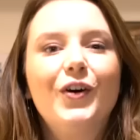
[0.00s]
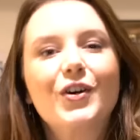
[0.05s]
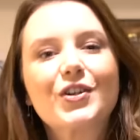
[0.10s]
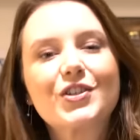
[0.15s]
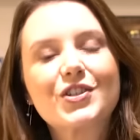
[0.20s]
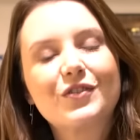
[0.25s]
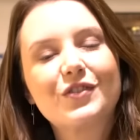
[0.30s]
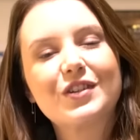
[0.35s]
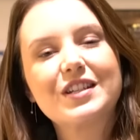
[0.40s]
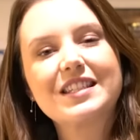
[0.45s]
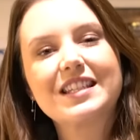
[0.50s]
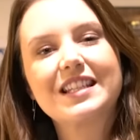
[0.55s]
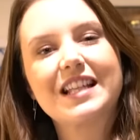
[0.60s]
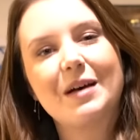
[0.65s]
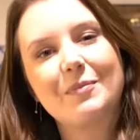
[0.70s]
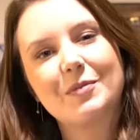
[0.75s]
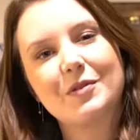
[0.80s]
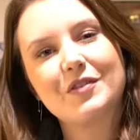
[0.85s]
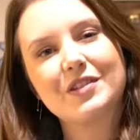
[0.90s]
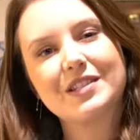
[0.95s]
Hoje eu vou
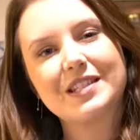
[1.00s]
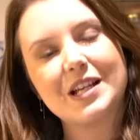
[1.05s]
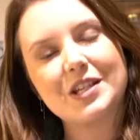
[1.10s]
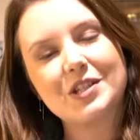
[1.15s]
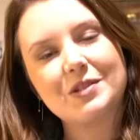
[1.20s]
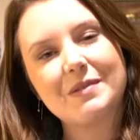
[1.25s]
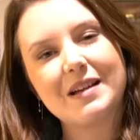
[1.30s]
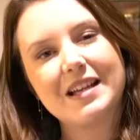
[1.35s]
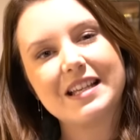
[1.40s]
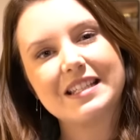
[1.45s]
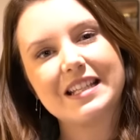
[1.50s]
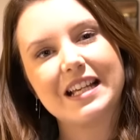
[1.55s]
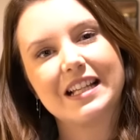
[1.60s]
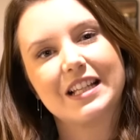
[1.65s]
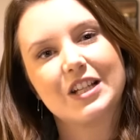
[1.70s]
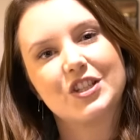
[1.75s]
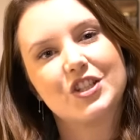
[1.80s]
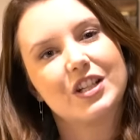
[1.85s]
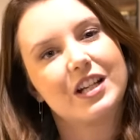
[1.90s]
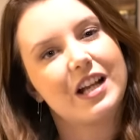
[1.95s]
ensinar para vocês uma
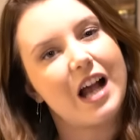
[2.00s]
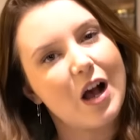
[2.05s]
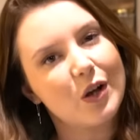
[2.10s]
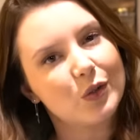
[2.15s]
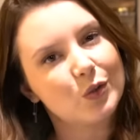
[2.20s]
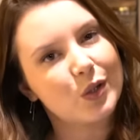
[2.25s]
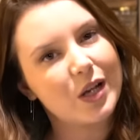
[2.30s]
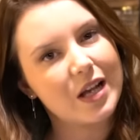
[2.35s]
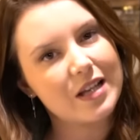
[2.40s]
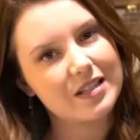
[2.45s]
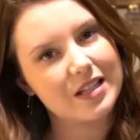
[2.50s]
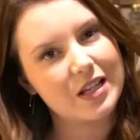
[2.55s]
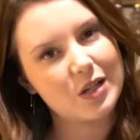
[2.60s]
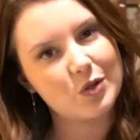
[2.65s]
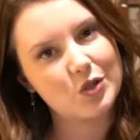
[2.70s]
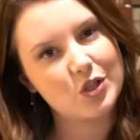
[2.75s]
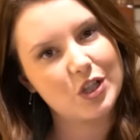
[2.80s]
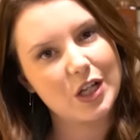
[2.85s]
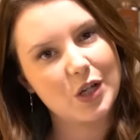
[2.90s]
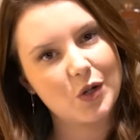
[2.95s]
receita de caldo
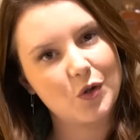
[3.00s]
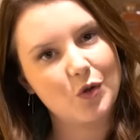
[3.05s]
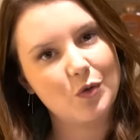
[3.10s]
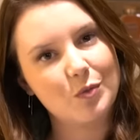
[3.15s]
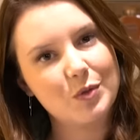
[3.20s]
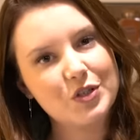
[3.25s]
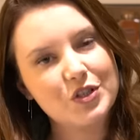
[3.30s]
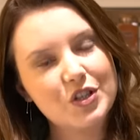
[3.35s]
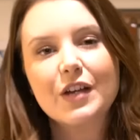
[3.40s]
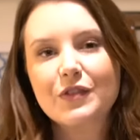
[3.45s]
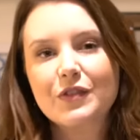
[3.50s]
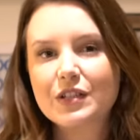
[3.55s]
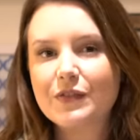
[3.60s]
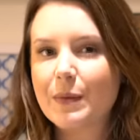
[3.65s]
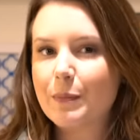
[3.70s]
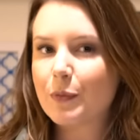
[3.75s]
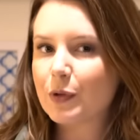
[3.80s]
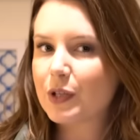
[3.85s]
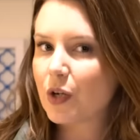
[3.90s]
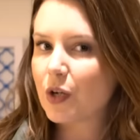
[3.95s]
caseiro de legumes e você
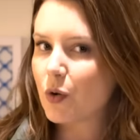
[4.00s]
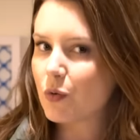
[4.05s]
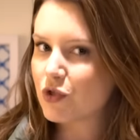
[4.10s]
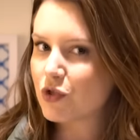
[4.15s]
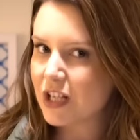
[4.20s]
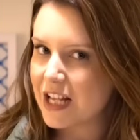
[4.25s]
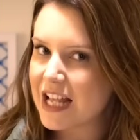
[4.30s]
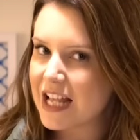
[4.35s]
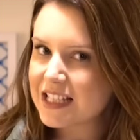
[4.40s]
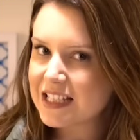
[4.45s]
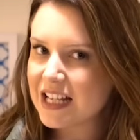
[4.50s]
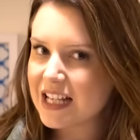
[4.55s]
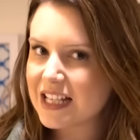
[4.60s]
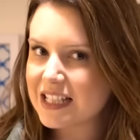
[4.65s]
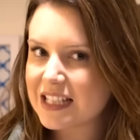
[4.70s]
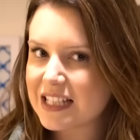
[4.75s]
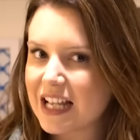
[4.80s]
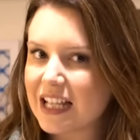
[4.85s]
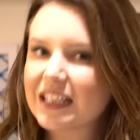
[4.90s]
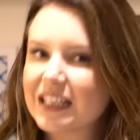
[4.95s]
vai poder congelar essa
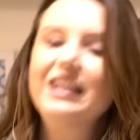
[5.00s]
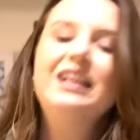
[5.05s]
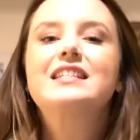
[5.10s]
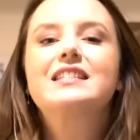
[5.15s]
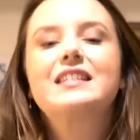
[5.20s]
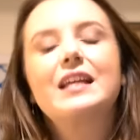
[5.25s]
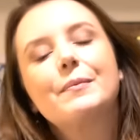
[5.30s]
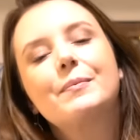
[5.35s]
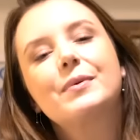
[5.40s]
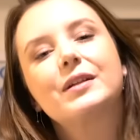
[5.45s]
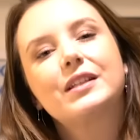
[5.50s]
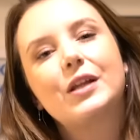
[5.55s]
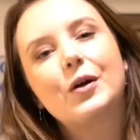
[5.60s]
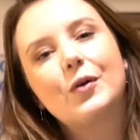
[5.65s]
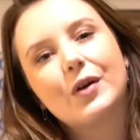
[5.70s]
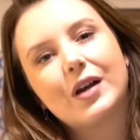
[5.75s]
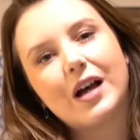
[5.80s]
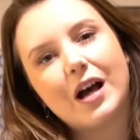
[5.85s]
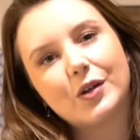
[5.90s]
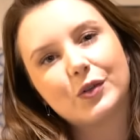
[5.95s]
receita e sempre ter
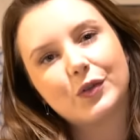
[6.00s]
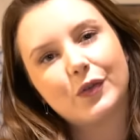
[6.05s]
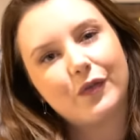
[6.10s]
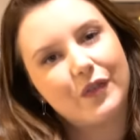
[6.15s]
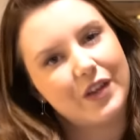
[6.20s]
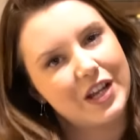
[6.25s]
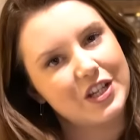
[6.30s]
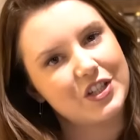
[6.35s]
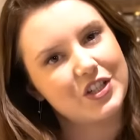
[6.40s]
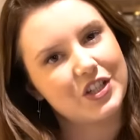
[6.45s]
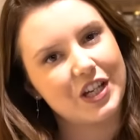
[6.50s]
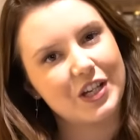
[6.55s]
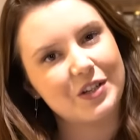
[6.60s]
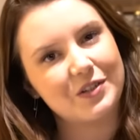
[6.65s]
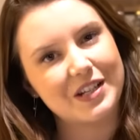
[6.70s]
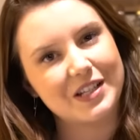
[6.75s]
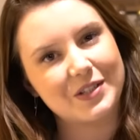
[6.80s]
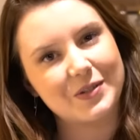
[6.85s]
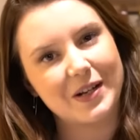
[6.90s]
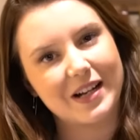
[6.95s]
um caldo fresquinho
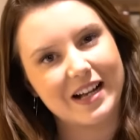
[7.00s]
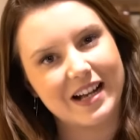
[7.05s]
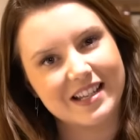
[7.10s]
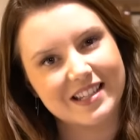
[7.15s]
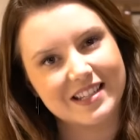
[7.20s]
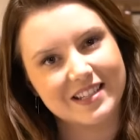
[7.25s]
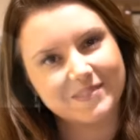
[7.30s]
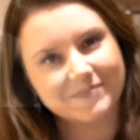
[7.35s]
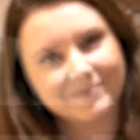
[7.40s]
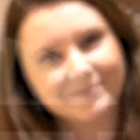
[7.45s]
na sua casa.